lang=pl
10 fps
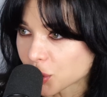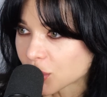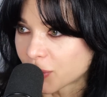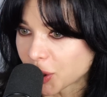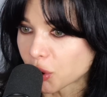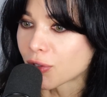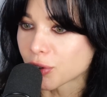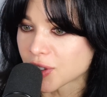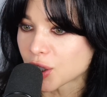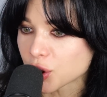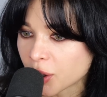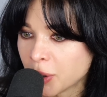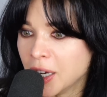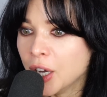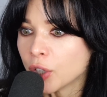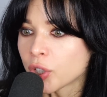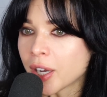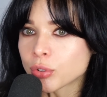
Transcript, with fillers: światowo zresztą, to ja